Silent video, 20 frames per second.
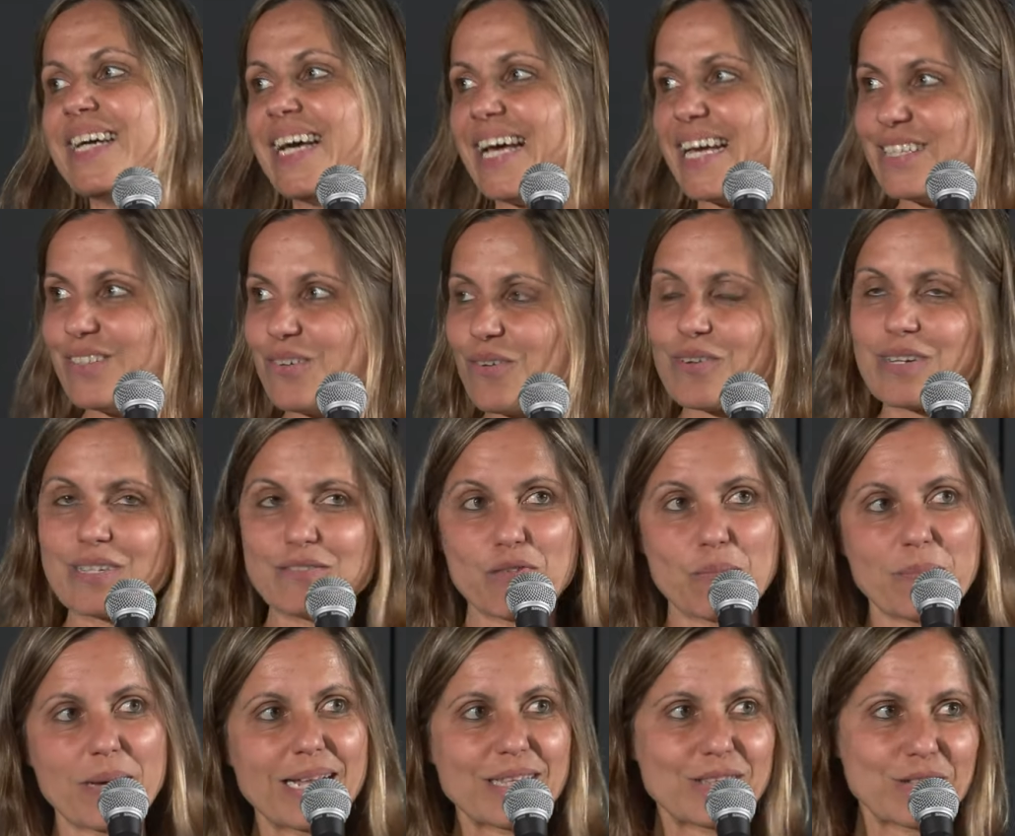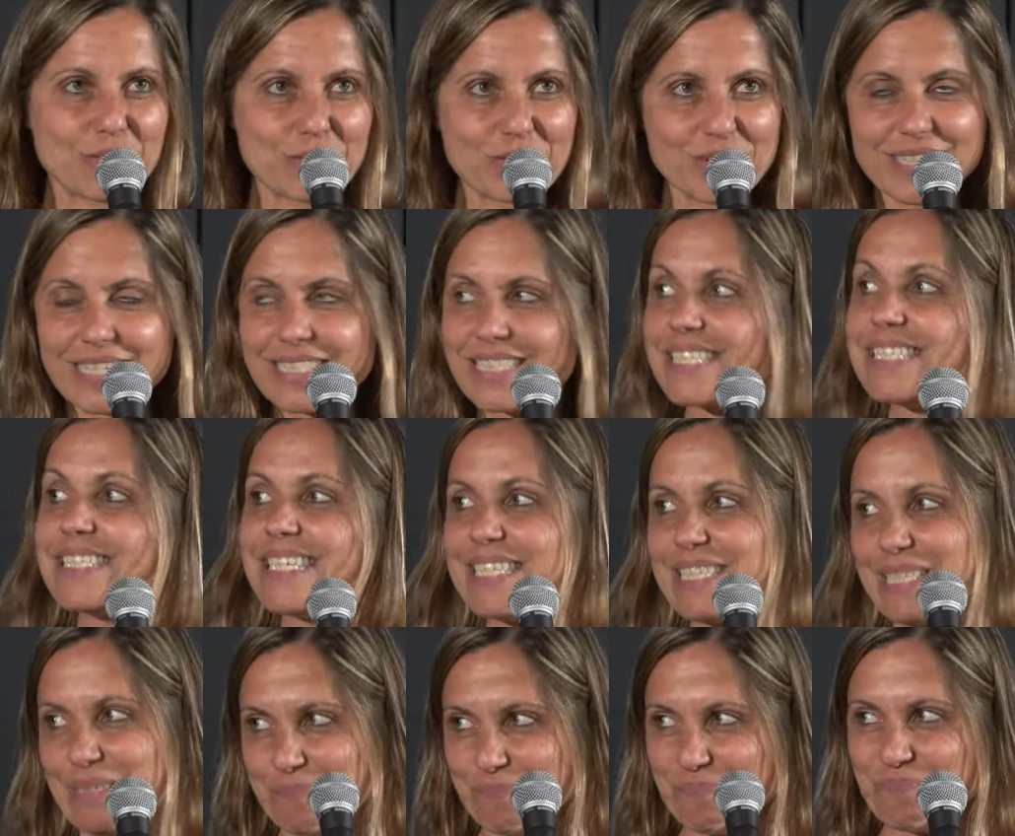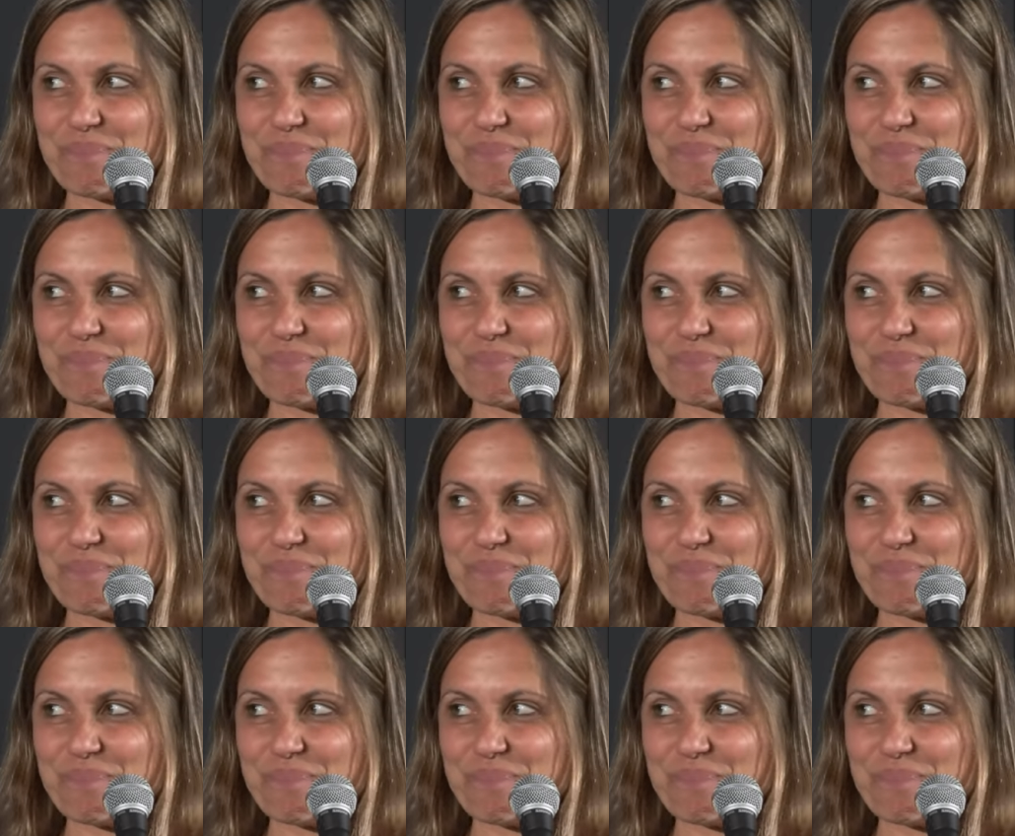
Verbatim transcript: Et donc, il ne faut pas attendre des décennies.